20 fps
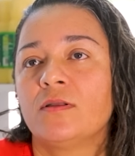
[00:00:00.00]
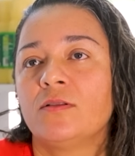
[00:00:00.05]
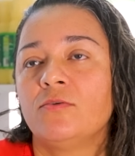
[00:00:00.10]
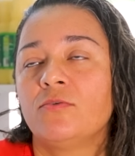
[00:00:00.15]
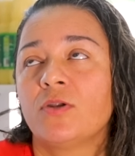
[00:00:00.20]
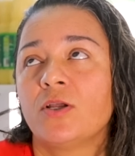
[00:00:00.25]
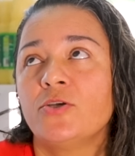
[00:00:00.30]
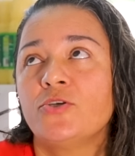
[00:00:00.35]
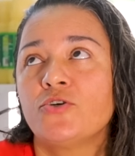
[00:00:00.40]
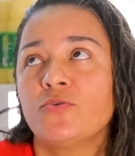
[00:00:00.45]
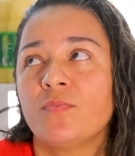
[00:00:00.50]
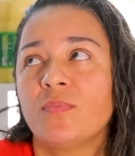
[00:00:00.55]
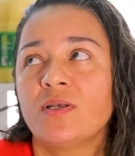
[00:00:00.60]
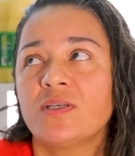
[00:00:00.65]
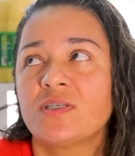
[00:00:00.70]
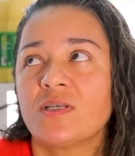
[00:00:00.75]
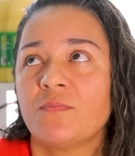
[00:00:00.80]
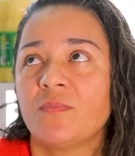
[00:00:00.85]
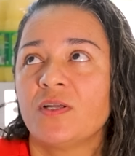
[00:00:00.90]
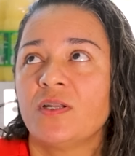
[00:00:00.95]
Durante uma
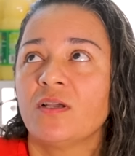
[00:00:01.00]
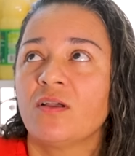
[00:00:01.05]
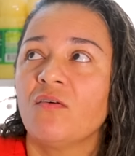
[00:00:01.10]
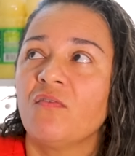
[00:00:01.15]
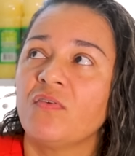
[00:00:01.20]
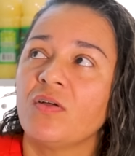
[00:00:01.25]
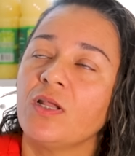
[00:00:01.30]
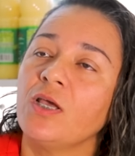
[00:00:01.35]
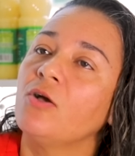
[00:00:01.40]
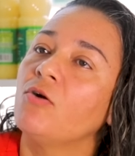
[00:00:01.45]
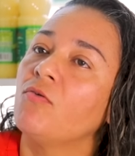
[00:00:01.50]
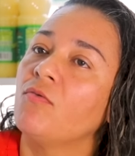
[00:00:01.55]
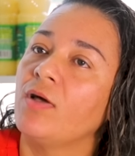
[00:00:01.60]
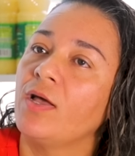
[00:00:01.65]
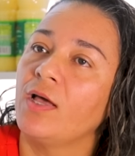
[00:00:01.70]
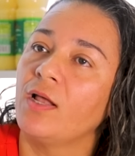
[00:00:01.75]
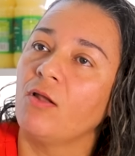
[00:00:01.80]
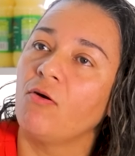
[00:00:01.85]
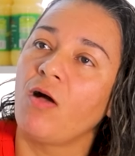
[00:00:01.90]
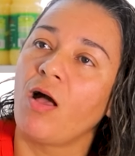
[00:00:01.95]
semana que eu falei com
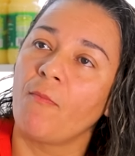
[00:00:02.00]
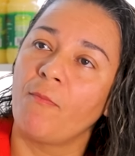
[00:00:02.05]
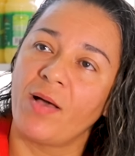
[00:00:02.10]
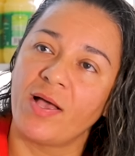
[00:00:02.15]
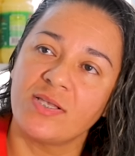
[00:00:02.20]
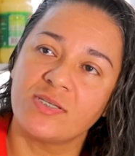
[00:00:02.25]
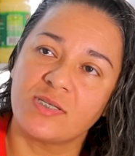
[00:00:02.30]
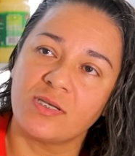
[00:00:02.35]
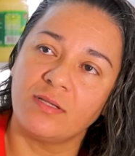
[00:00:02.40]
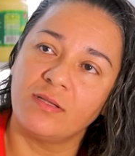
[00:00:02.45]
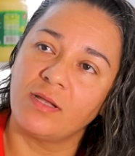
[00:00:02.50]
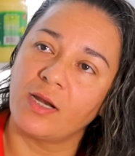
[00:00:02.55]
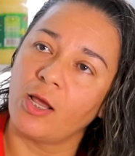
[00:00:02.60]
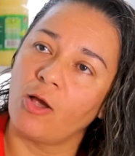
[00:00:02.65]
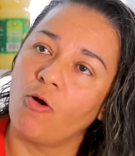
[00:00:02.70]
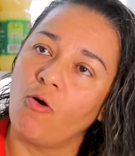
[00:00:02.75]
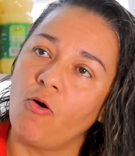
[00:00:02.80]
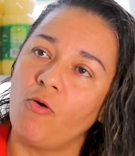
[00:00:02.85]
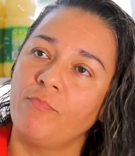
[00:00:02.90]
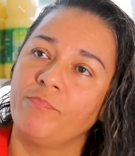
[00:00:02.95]
ela, o rapaz
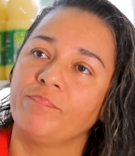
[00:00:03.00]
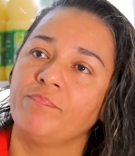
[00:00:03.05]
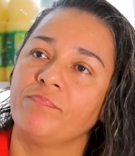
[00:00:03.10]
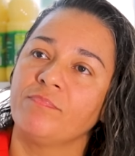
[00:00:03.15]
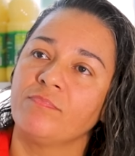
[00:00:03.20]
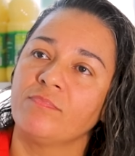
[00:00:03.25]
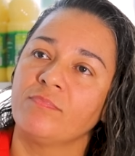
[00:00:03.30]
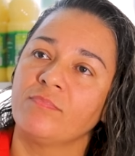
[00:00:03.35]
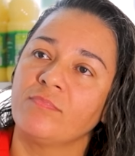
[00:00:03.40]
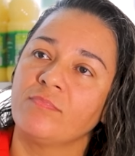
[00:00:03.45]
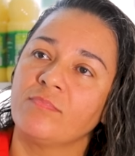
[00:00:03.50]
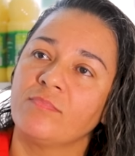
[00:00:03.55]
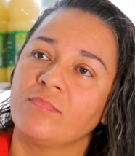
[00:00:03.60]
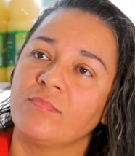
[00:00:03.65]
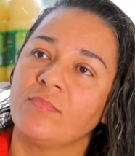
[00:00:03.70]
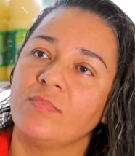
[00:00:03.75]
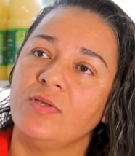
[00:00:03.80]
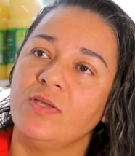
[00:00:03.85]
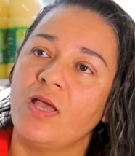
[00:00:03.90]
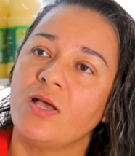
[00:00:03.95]
entregou.
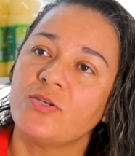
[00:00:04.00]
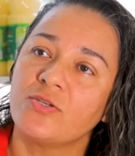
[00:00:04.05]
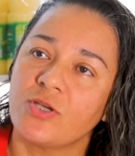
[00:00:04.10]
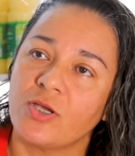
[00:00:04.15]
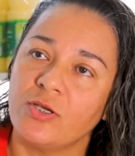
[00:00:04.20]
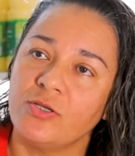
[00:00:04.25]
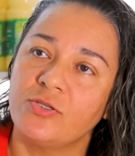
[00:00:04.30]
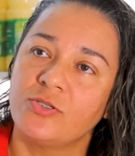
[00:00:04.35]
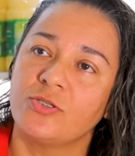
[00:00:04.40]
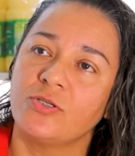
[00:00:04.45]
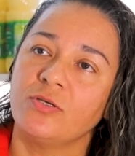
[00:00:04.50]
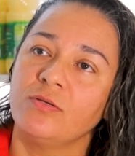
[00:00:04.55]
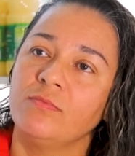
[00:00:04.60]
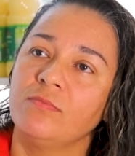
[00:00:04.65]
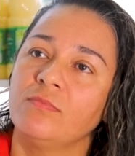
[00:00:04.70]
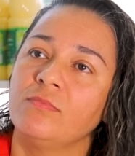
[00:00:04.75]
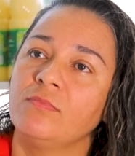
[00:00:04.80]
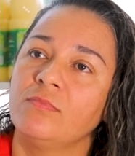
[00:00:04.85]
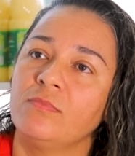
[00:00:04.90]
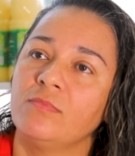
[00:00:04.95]
E a gente
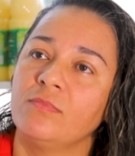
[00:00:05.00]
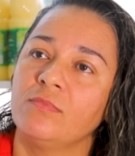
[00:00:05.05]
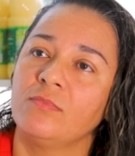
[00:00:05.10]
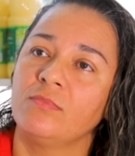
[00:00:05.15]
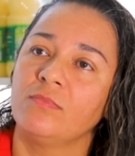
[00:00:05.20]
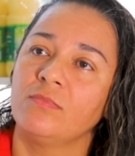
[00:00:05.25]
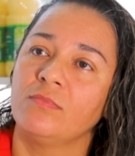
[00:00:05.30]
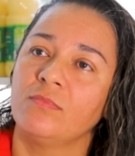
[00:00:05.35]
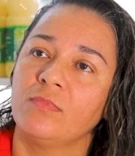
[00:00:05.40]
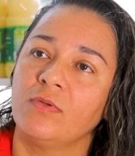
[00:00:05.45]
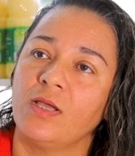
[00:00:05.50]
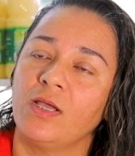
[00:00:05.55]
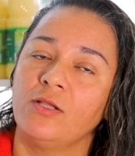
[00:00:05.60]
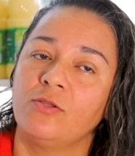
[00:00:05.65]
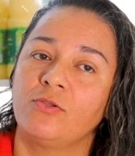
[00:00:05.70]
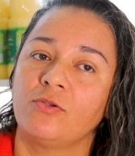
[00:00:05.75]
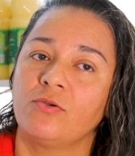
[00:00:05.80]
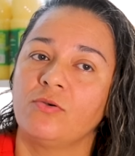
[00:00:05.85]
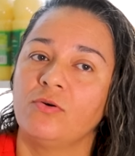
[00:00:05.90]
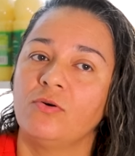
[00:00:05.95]

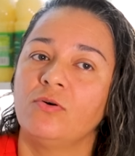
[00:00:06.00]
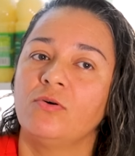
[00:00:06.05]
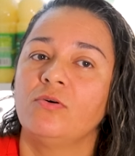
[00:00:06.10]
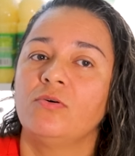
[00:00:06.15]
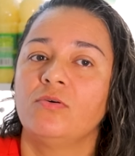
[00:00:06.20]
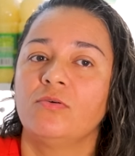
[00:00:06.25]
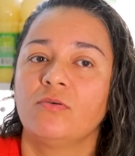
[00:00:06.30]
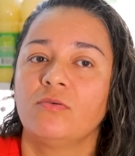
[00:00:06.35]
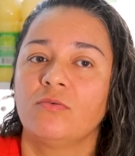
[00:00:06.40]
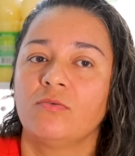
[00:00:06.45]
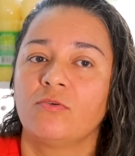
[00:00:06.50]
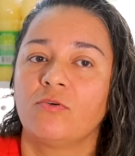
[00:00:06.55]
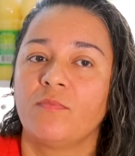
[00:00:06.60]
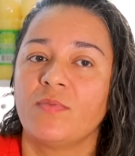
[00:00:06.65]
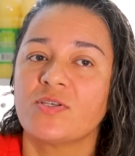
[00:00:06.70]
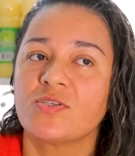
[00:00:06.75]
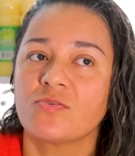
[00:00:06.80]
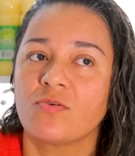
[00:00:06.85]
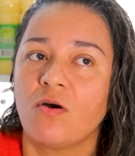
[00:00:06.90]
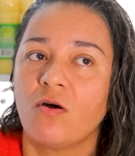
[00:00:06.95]
entrou,
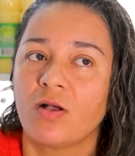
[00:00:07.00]
começou